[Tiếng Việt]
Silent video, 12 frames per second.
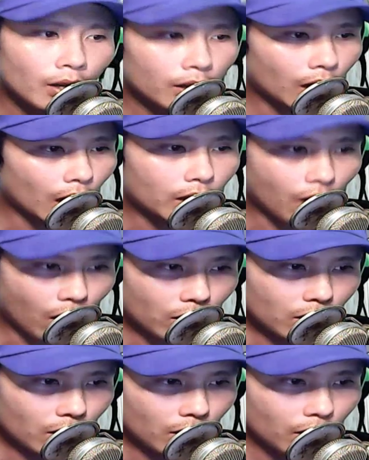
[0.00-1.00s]
Kỳ Linh
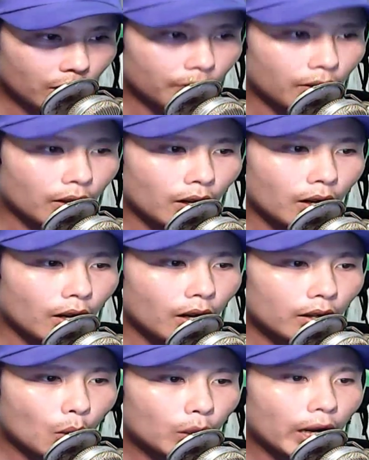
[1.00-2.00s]
nói
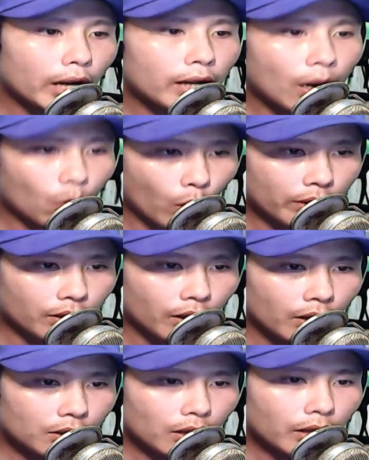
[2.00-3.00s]
Đông Kỳ Đạo Quân
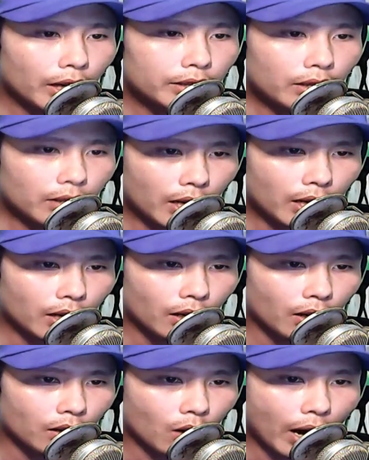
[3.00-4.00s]
trước khi chết đi
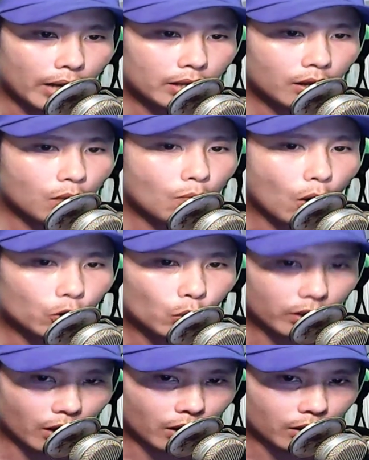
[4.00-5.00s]
nói hắn không bỏ
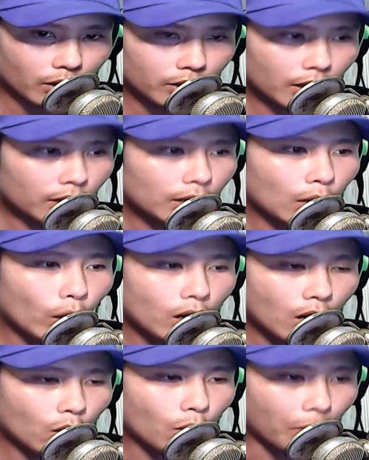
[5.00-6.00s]
xuống được nhất là quê
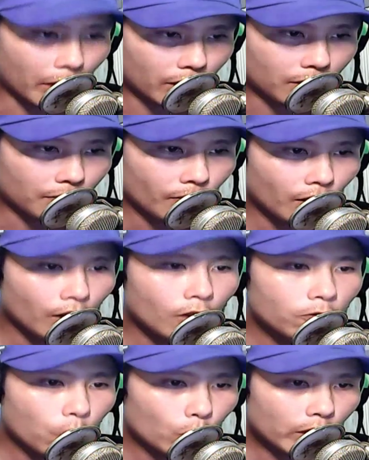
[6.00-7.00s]
hương của mình.
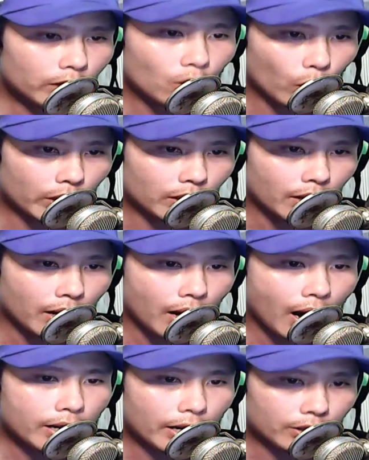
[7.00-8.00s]
Phu Nhất Sư Huynh
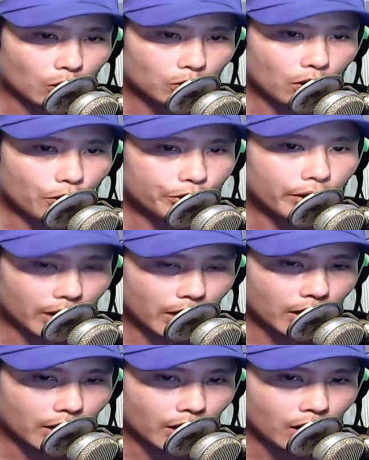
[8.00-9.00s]
hai người sống sót rời
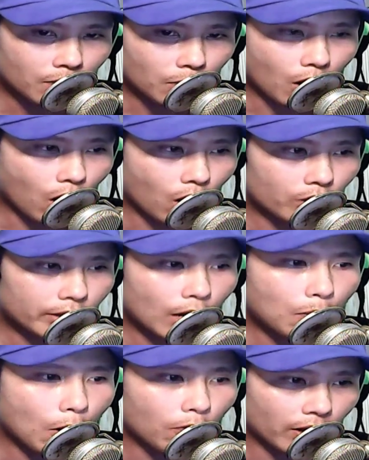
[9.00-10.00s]
đi Bọn họ giao
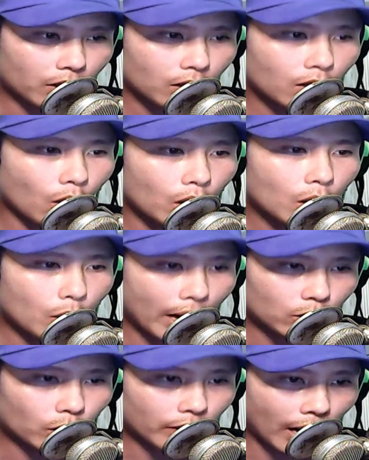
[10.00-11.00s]
bảo vật còn lưu lại
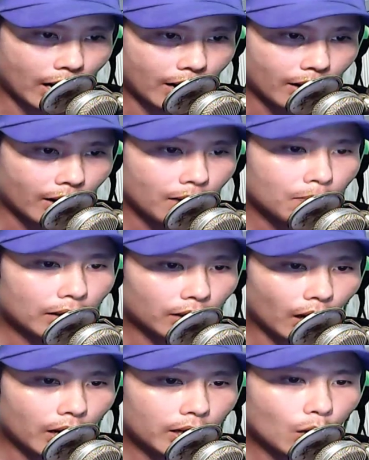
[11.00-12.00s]
cho ta Mang
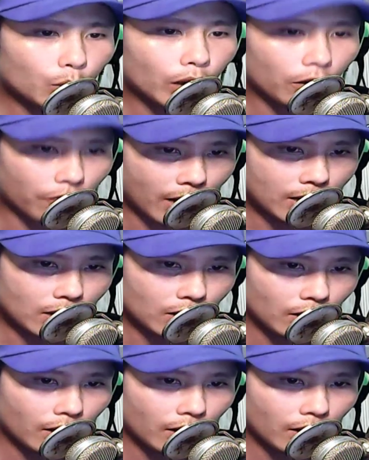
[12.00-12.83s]
tới Đông Kỳ Phái